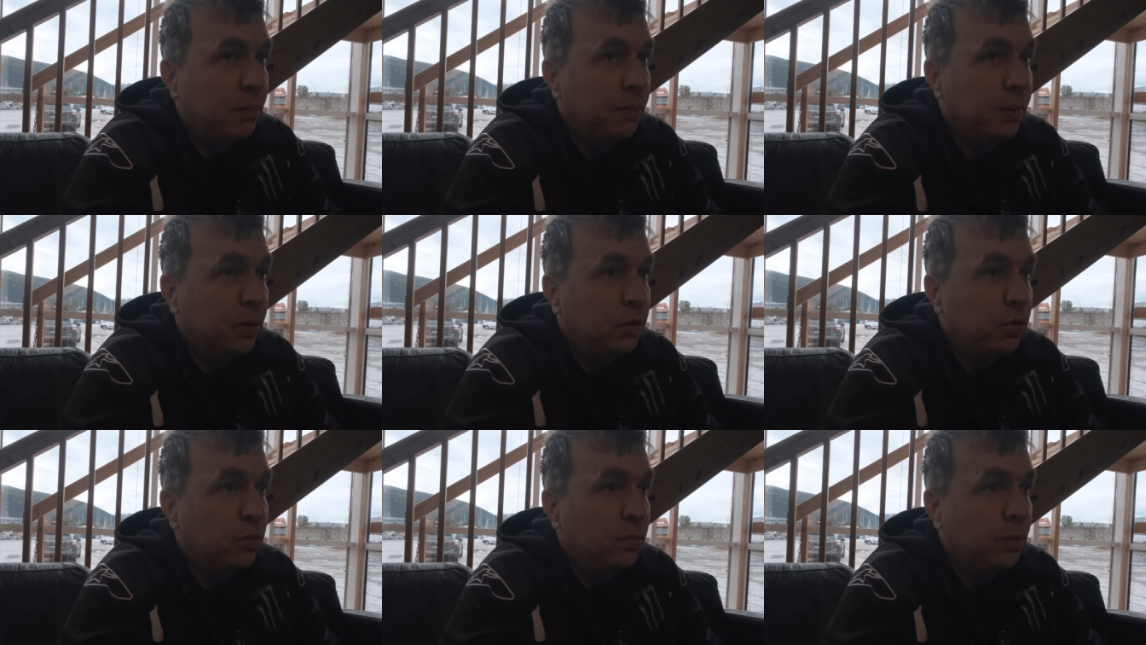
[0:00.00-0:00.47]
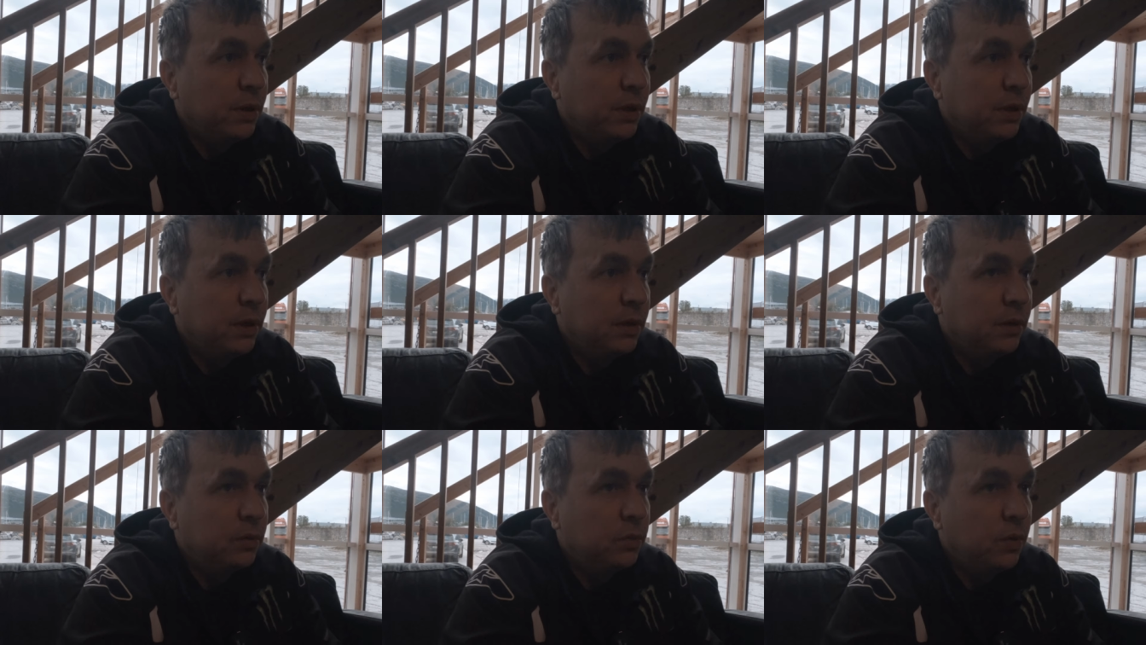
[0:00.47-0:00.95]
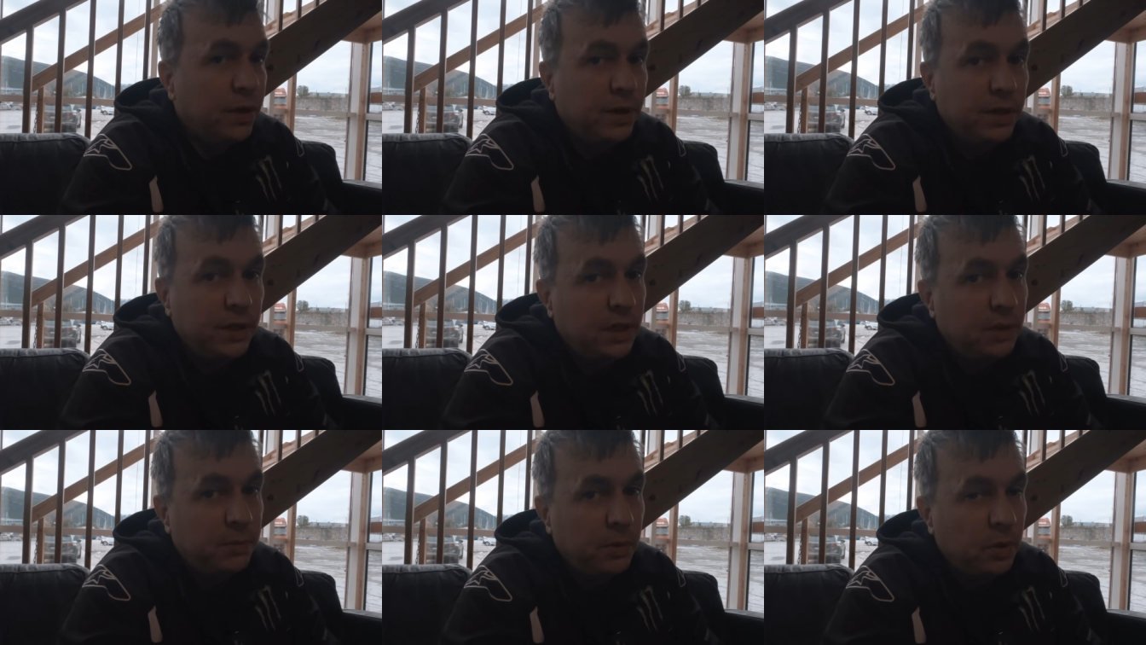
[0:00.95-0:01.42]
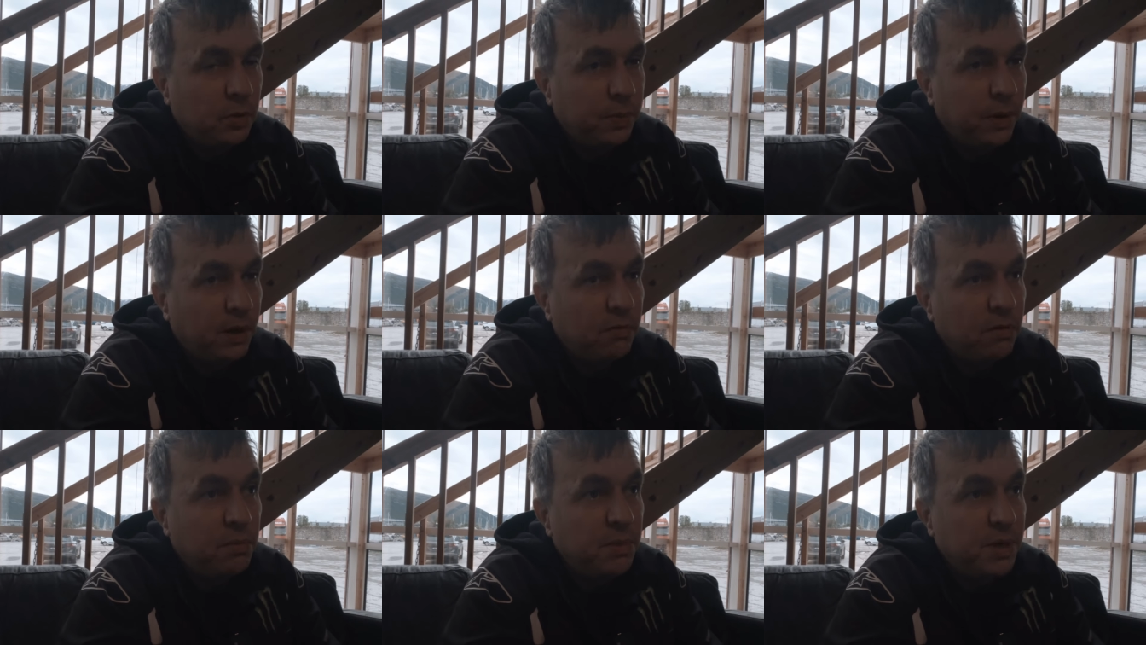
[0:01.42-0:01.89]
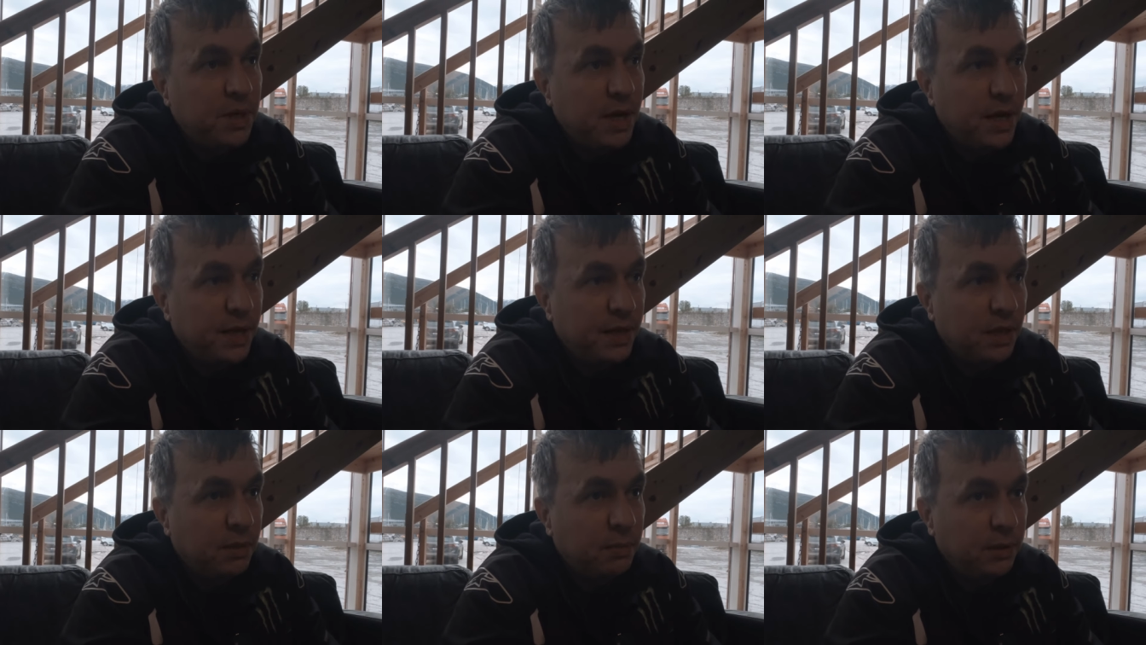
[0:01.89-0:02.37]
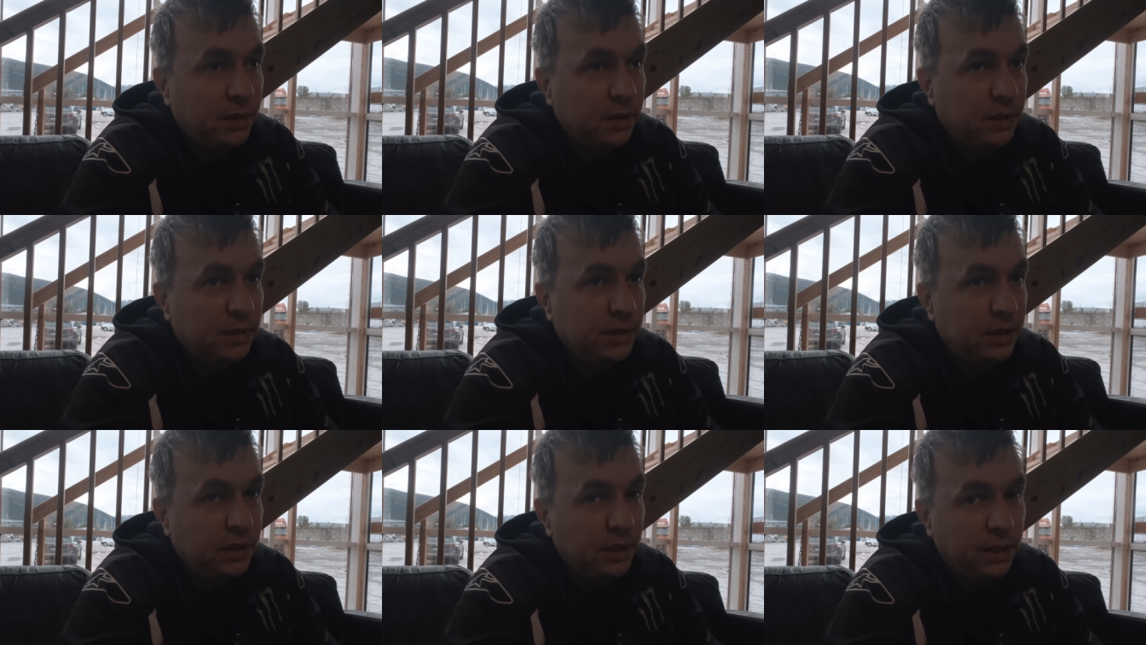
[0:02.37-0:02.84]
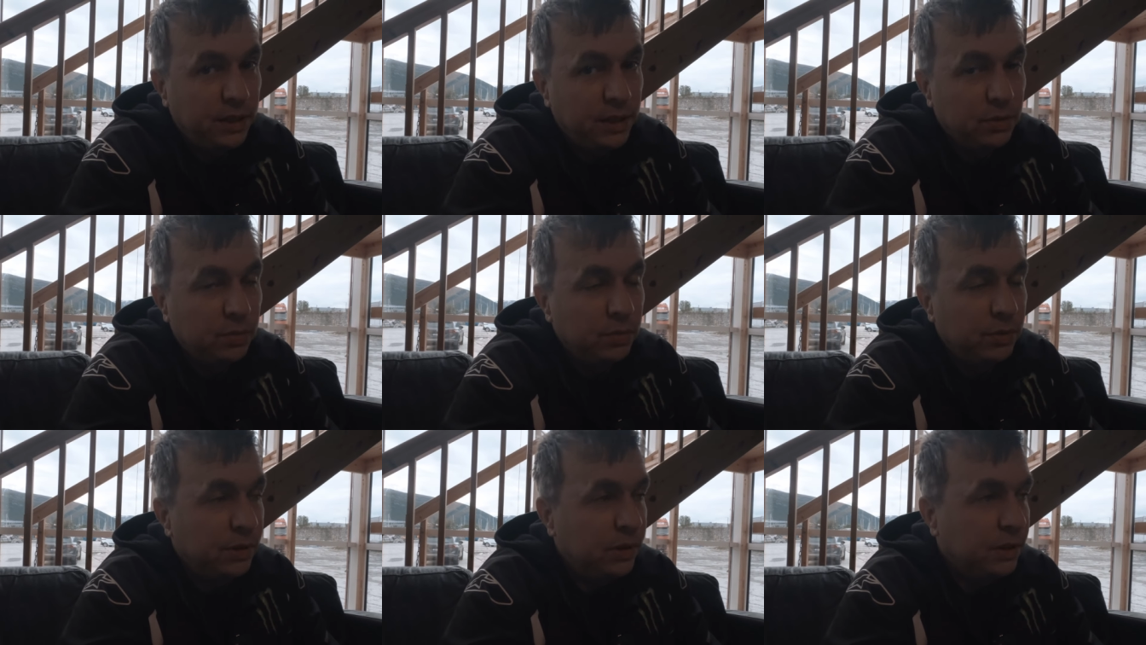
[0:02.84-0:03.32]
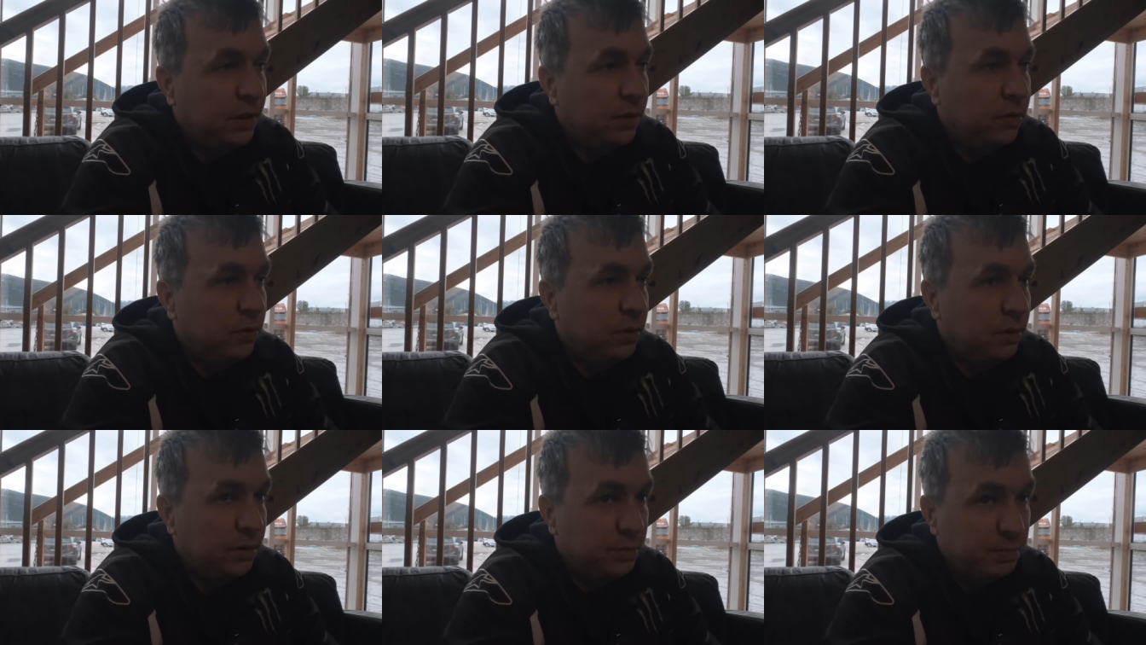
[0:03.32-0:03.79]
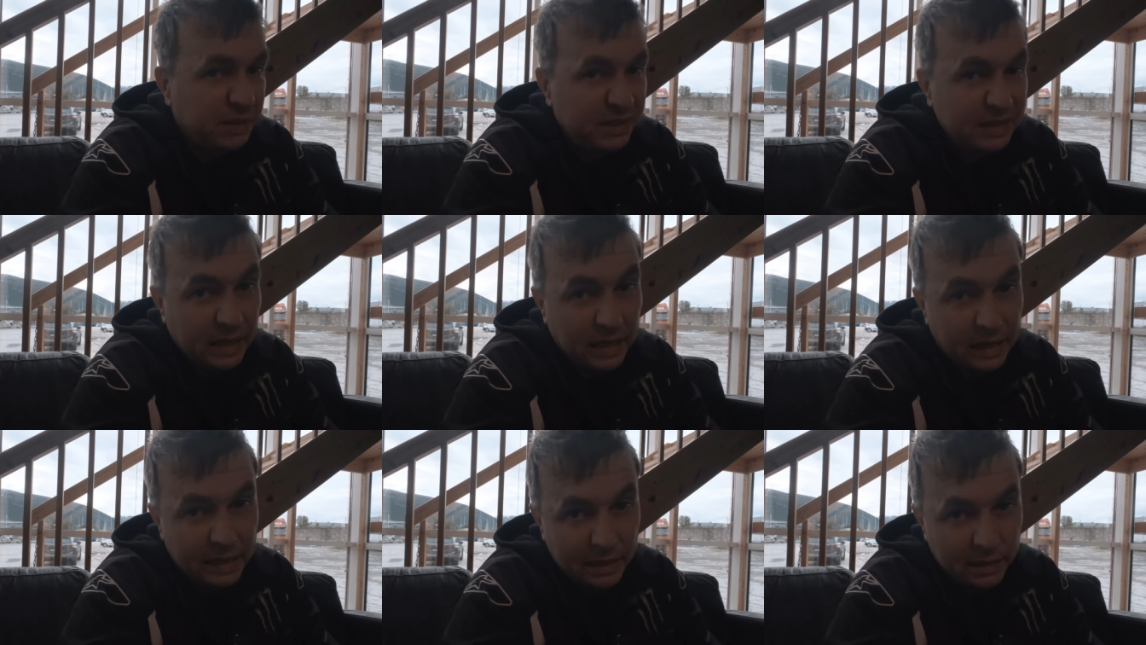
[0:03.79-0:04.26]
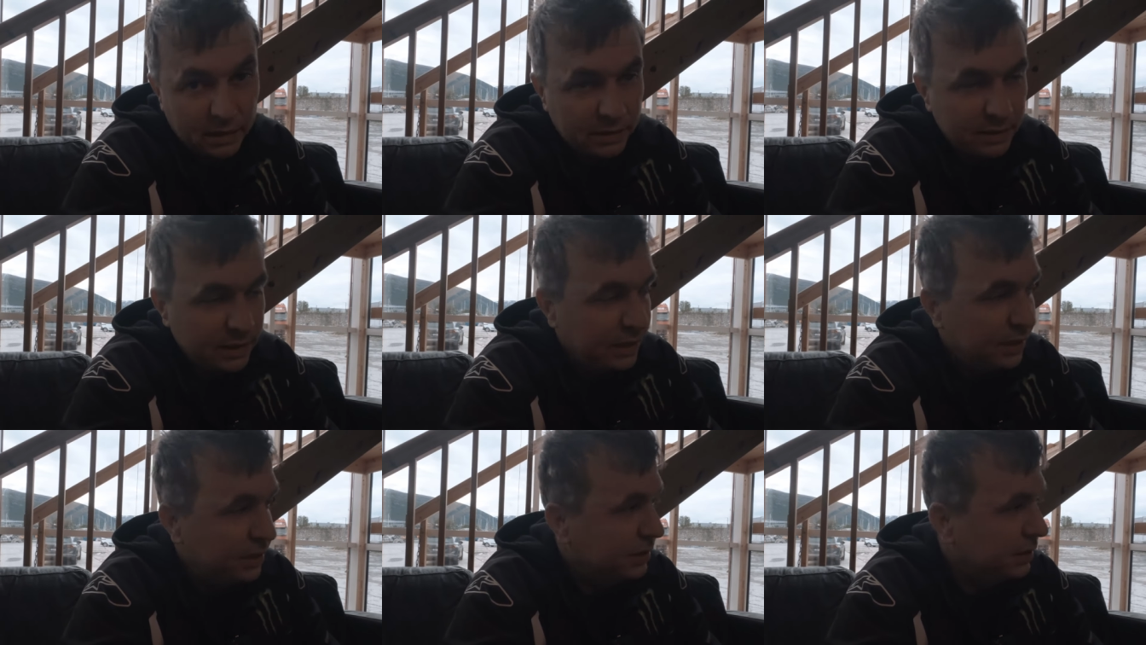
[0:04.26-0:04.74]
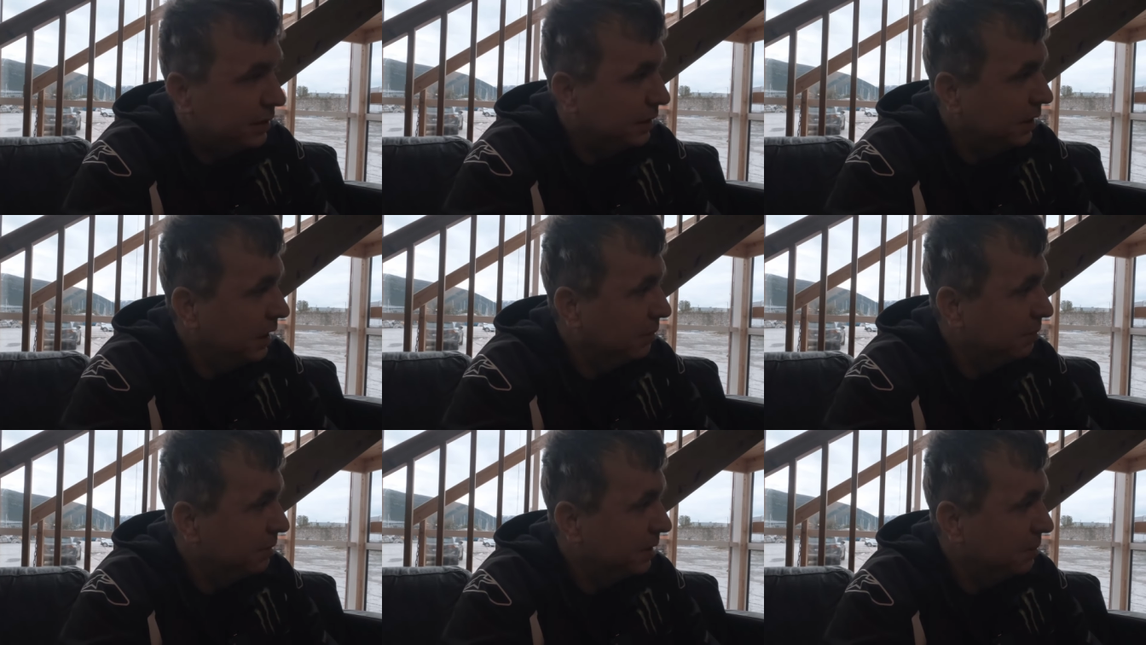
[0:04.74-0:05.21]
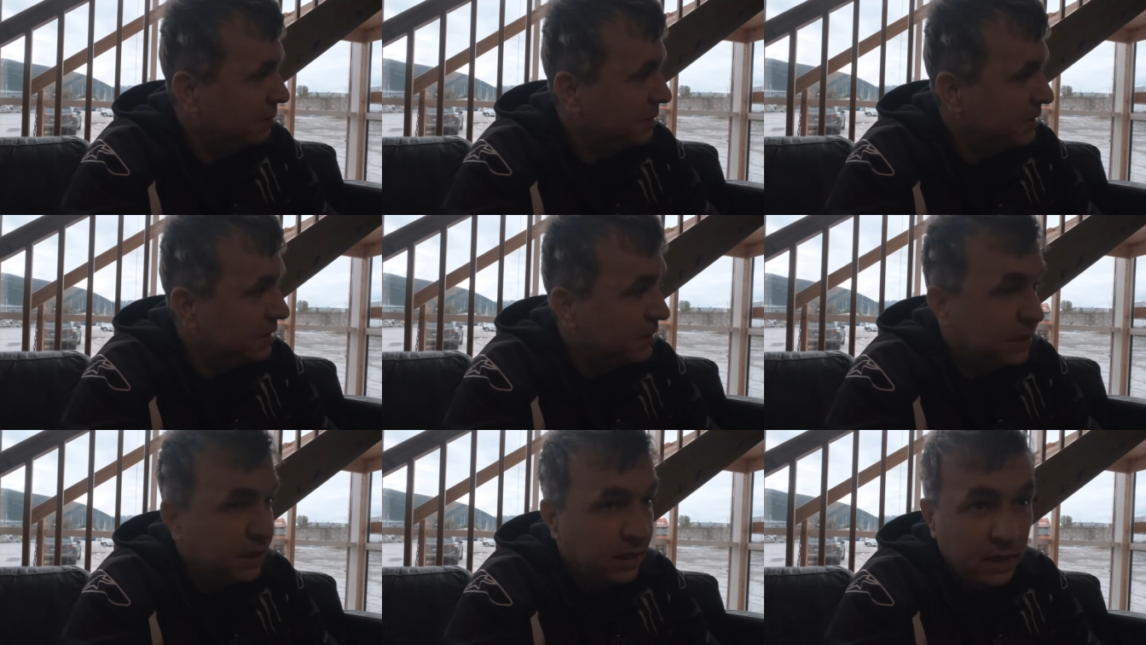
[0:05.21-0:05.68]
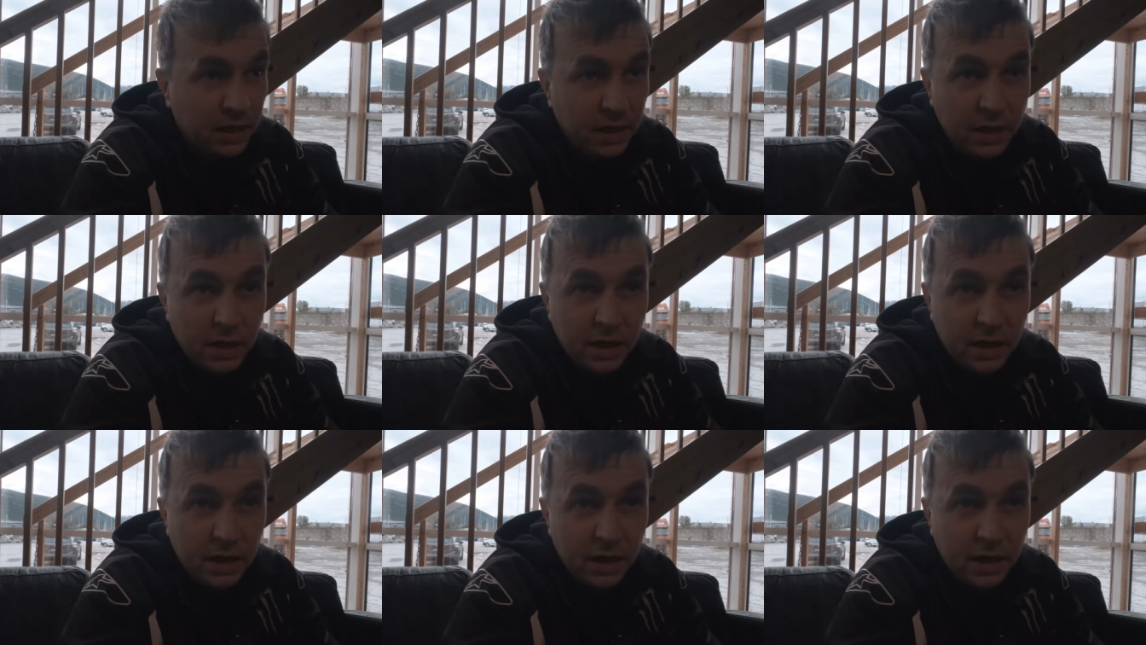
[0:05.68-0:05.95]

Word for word: Потом они, ну, они не имеют права менять на мотоцикле, нет у них такой специальной лицензии, как мне объяснили.